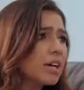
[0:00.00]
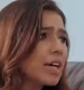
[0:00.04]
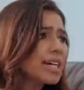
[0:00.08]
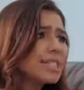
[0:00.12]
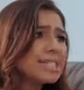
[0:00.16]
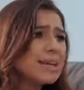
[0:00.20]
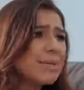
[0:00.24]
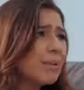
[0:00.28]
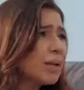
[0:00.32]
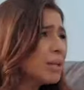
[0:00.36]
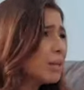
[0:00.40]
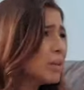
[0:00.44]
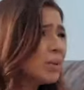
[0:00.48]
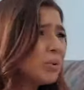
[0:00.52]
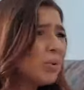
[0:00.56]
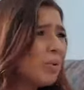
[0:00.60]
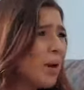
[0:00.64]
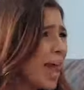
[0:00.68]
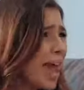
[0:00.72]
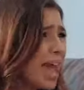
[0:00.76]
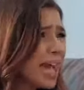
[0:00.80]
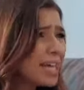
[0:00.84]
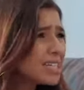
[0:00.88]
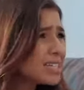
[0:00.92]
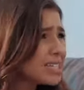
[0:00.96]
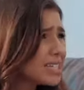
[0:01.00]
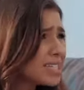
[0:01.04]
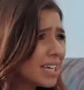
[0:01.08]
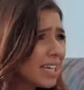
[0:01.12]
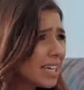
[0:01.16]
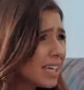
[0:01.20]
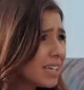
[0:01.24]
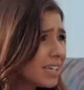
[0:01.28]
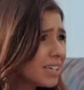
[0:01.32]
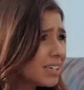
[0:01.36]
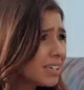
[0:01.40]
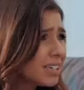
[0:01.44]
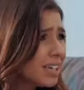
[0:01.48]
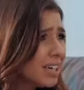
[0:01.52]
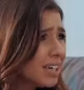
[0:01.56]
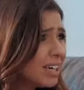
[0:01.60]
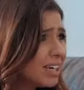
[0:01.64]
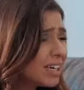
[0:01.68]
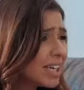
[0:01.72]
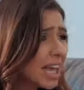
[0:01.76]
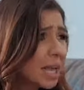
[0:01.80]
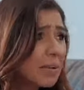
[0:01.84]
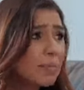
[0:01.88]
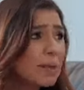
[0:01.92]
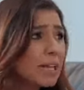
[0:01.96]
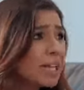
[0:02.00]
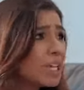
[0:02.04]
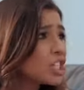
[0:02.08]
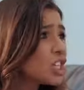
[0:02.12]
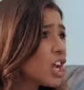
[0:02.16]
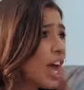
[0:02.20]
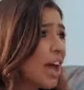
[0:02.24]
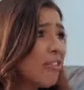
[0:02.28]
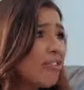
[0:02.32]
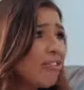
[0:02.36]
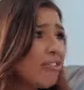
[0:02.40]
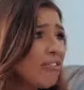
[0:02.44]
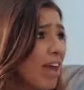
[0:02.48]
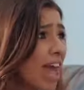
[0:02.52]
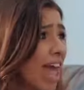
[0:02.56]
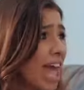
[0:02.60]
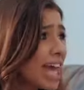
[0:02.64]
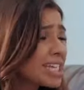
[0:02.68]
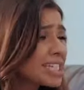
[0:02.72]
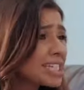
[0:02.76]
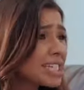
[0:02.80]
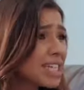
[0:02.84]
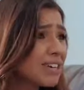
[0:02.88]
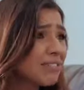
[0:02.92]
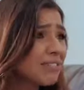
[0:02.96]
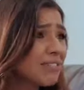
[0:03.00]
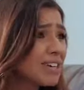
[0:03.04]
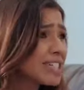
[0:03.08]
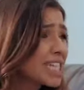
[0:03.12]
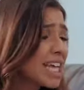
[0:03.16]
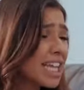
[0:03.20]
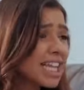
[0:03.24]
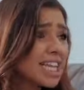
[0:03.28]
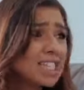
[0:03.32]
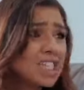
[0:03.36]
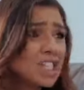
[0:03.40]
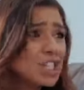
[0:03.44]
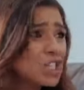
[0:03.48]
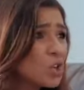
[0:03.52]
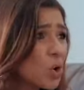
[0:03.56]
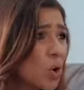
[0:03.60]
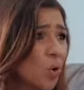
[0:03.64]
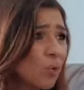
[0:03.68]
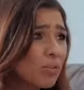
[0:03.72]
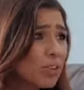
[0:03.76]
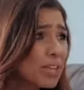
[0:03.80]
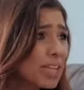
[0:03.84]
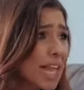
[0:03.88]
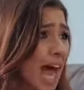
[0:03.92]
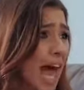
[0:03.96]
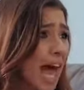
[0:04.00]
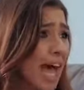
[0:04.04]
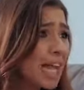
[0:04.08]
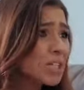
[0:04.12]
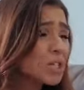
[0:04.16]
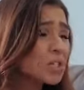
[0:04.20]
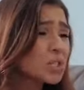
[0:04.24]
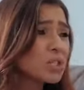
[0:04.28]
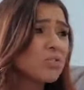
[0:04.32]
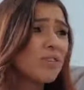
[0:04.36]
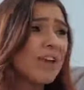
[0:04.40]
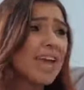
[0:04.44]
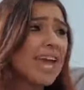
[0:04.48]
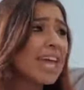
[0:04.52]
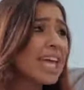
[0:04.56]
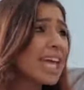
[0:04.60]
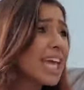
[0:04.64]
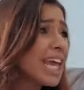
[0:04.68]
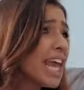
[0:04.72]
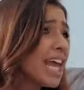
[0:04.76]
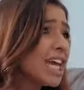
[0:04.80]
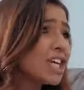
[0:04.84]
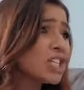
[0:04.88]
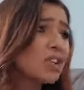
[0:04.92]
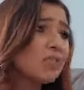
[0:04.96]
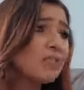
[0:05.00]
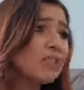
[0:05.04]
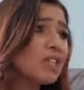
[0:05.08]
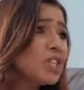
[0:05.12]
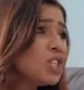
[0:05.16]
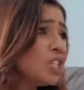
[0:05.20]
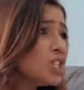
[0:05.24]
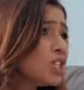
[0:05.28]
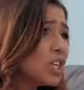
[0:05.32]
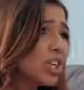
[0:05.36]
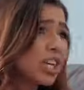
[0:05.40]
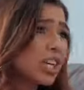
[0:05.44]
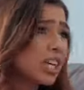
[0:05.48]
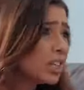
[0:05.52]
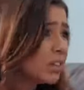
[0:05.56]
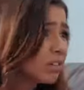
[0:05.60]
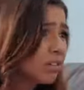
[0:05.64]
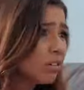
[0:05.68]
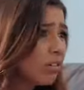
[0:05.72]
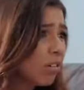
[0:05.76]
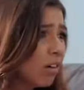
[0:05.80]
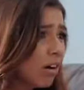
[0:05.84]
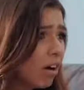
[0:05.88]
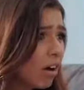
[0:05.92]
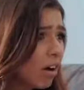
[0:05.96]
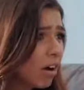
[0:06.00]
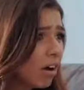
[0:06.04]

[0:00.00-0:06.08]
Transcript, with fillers: Casamento não é assim. Tem que planejar a festa, fazer lista de convidados, ver a igreja, vestido.